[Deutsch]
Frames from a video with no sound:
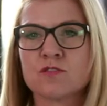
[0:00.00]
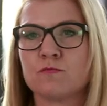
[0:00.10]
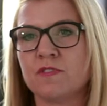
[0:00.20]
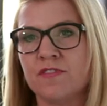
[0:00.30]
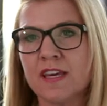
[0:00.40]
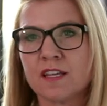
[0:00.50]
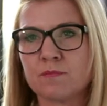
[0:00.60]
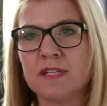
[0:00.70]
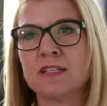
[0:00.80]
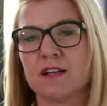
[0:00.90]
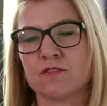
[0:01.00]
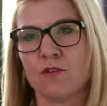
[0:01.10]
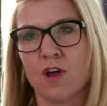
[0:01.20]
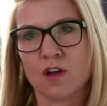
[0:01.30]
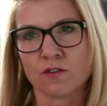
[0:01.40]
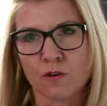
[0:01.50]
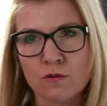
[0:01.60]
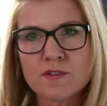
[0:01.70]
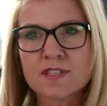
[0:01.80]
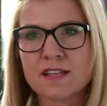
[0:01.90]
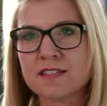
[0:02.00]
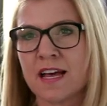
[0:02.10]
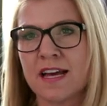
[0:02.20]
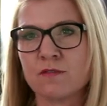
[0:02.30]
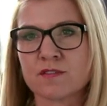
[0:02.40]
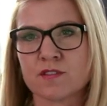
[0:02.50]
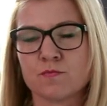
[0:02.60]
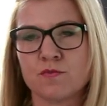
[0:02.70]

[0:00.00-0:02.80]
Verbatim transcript: zu Bewegbild. Also ein großer Teil unseres